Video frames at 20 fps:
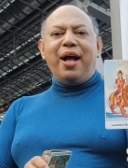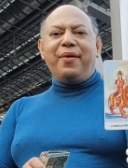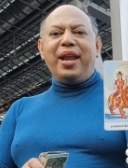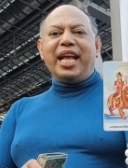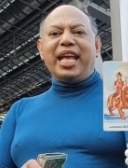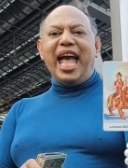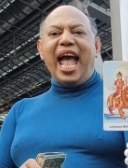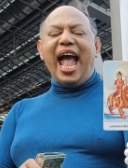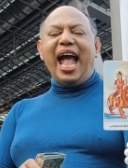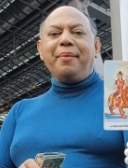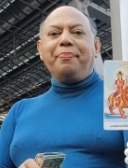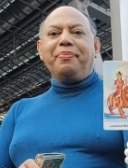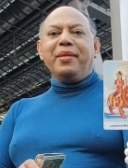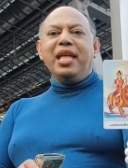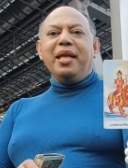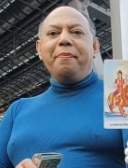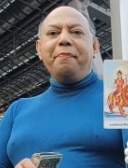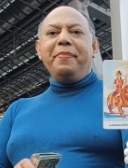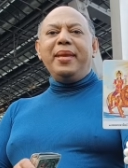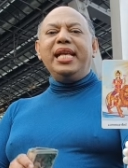วนะคะ
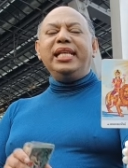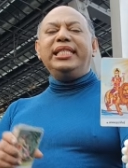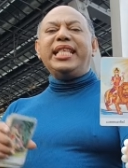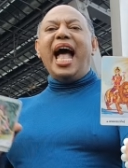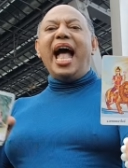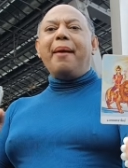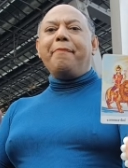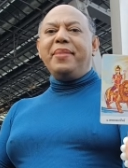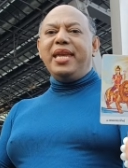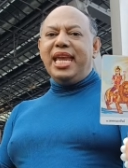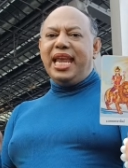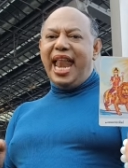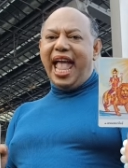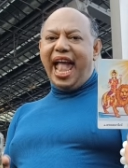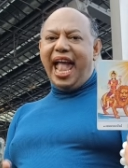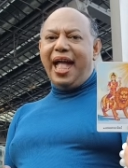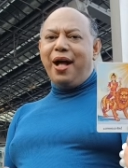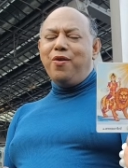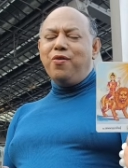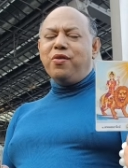มีสามี
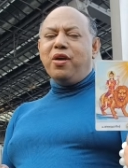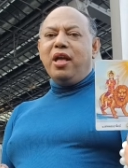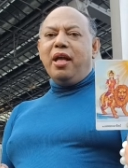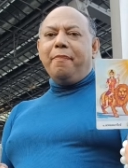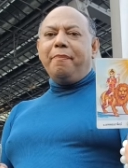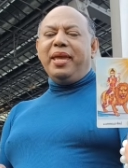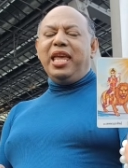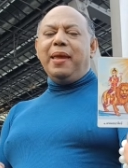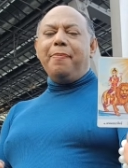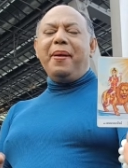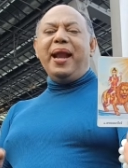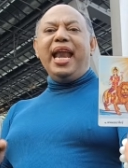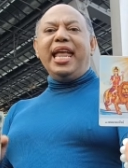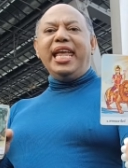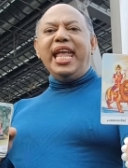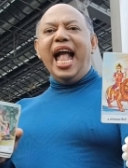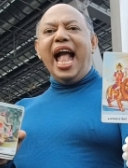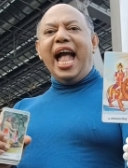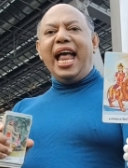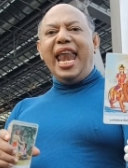แล้วมีภรร
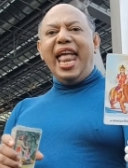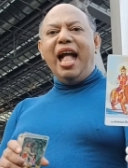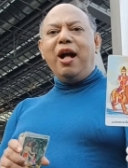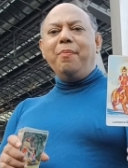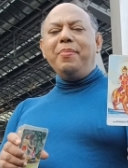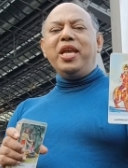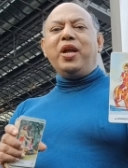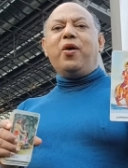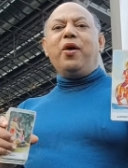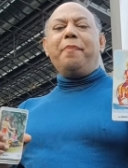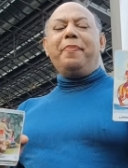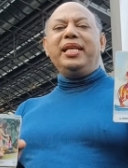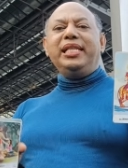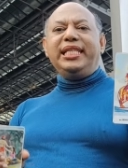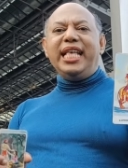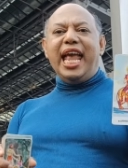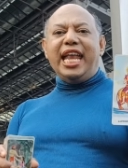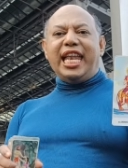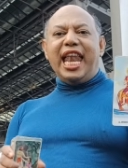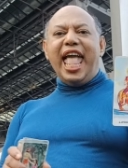ยาแล้วมีคนพิเศ
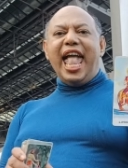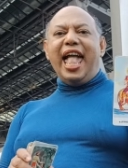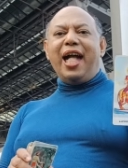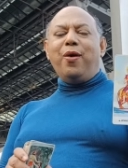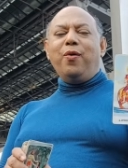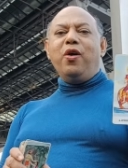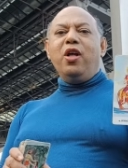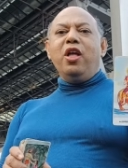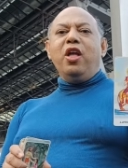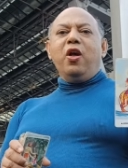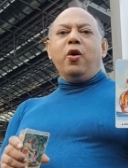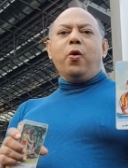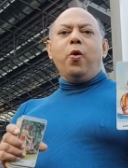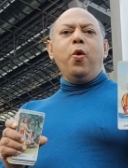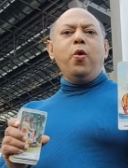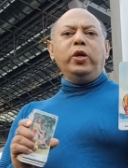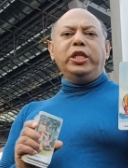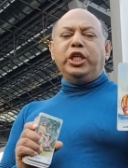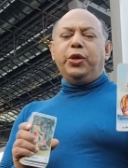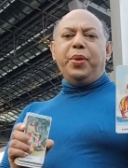ษแล้ว
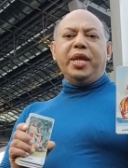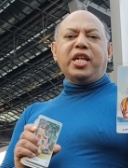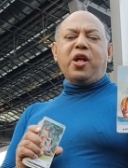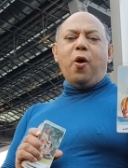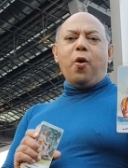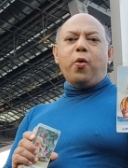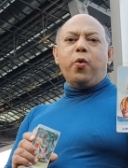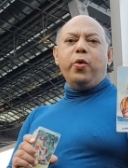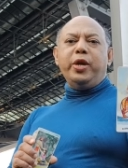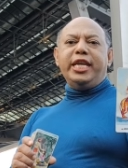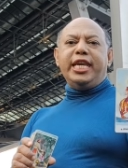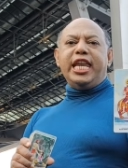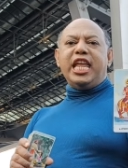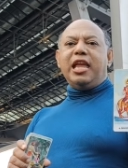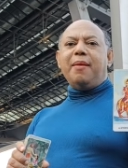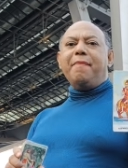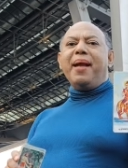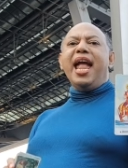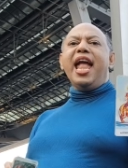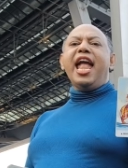คู่ชีวิตของคุณดี
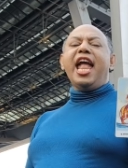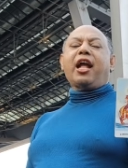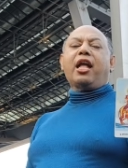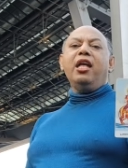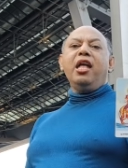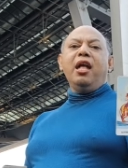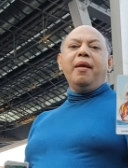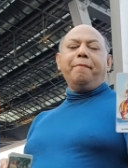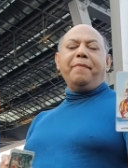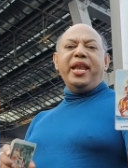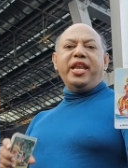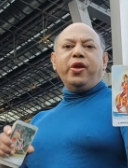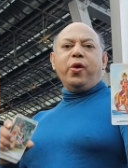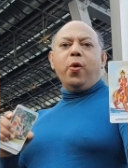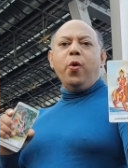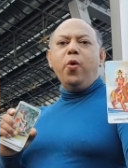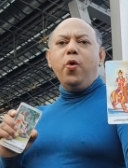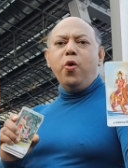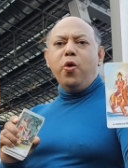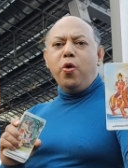มาก เป็น
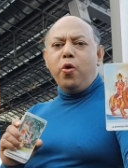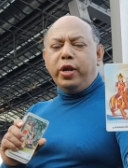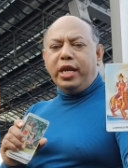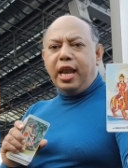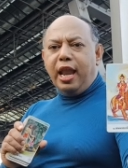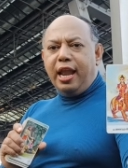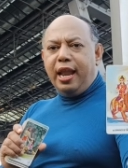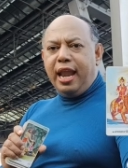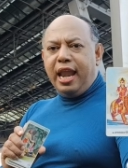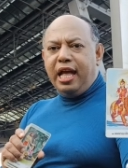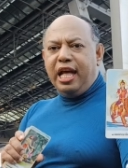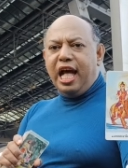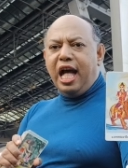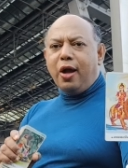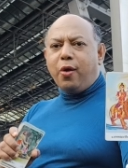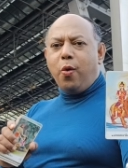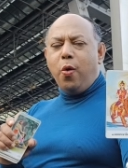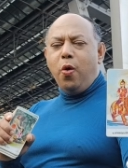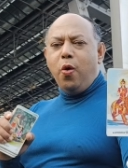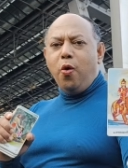คู่เนื้อ
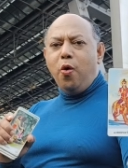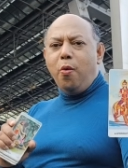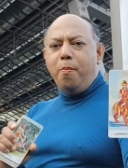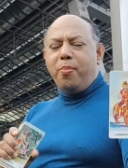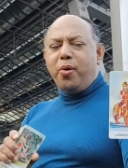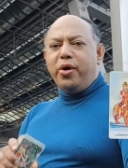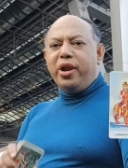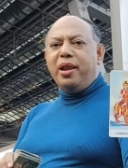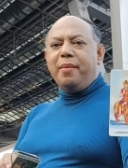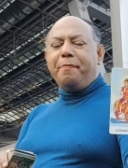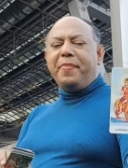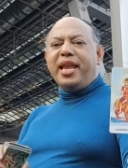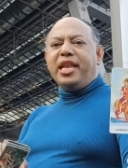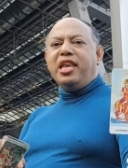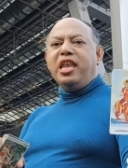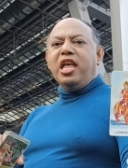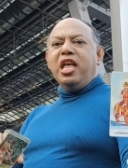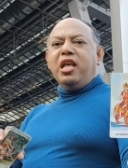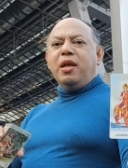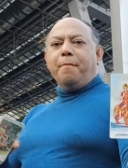คู่บุญเป็น
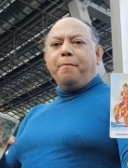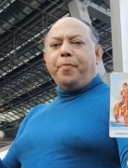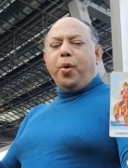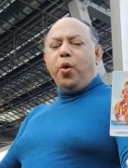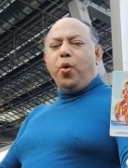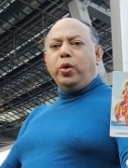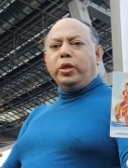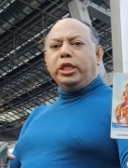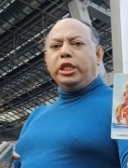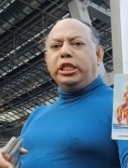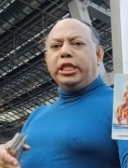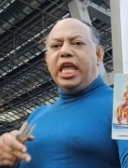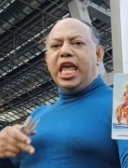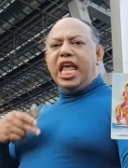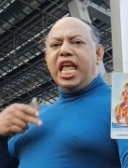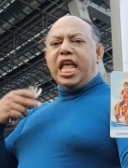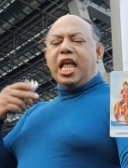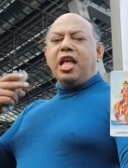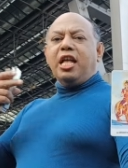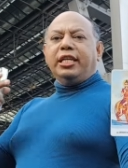ผู้ที่
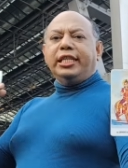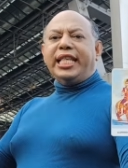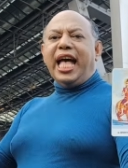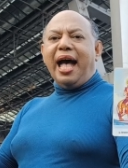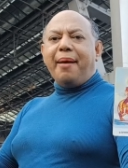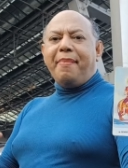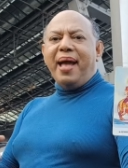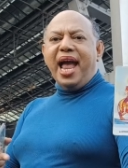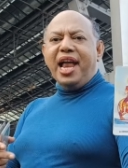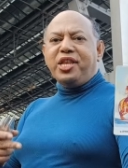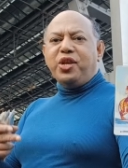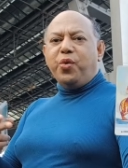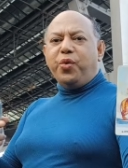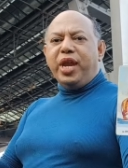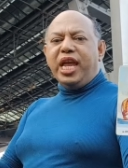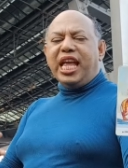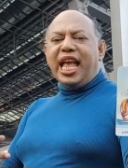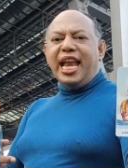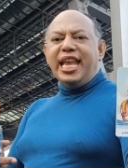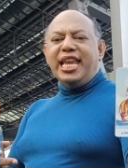สามารถอยู่ด้
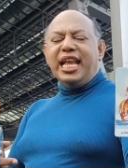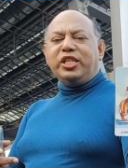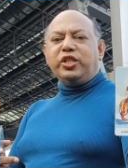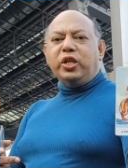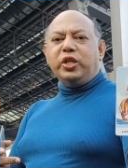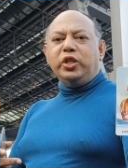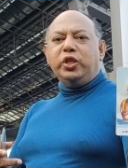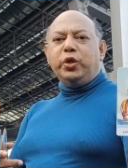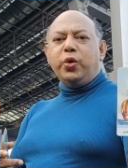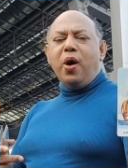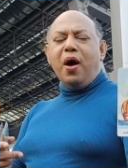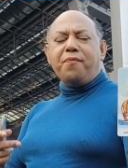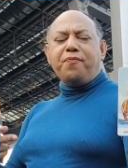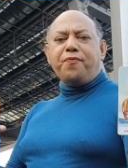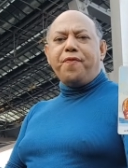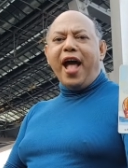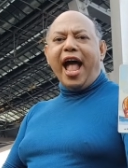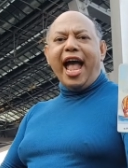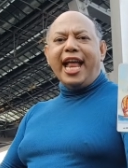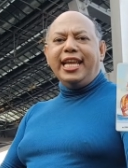วยกันเนี่ยจนชั่ว
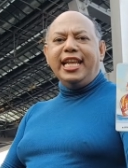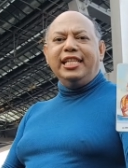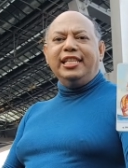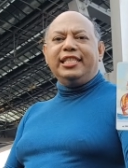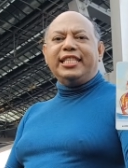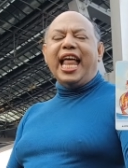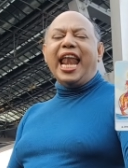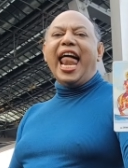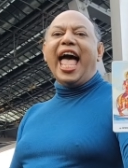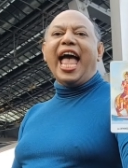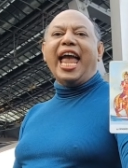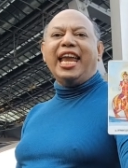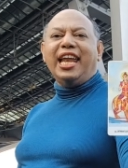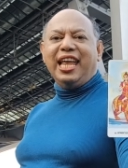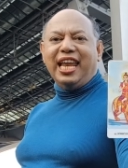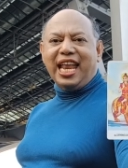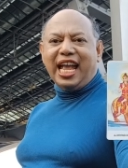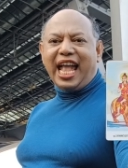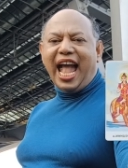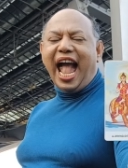ฟ้าดินสลายเลย
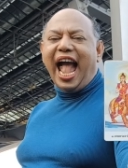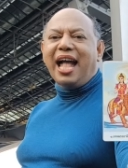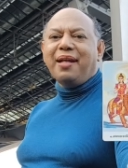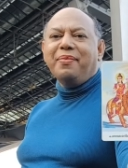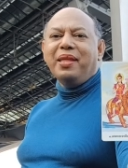นะคะ